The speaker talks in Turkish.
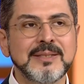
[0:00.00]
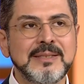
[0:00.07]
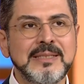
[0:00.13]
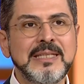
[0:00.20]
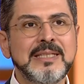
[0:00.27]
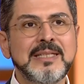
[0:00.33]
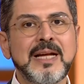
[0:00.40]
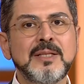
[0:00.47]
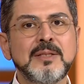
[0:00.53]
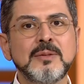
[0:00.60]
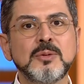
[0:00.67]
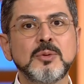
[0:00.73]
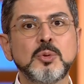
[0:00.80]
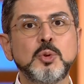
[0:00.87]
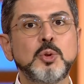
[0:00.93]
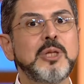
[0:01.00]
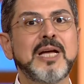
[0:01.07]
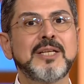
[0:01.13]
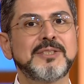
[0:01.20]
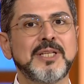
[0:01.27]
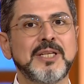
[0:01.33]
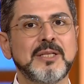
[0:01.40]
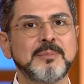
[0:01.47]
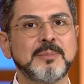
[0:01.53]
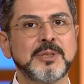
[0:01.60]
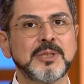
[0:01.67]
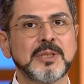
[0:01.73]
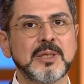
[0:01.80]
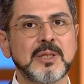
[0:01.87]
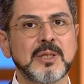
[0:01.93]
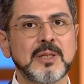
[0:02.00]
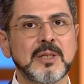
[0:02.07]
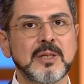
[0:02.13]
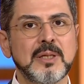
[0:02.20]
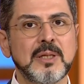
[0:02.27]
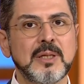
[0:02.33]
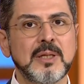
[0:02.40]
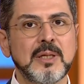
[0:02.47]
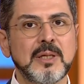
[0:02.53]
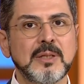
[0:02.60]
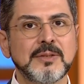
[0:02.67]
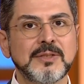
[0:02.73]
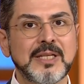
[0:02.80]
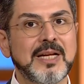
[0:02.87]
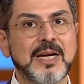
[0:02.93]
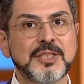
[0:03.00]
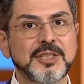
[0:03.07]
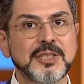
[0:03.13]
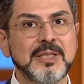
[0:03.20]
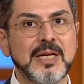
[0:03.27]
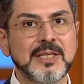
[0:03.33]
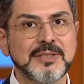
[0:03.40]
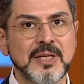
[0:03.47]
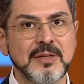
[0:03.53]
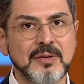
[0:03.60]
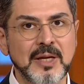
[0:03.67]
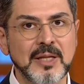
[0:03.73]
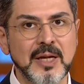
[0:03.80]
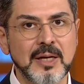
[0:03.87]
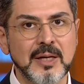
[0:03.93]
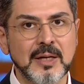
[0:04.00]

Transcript: dinen günah sayılmış. Seni aşırılığa sevk eder.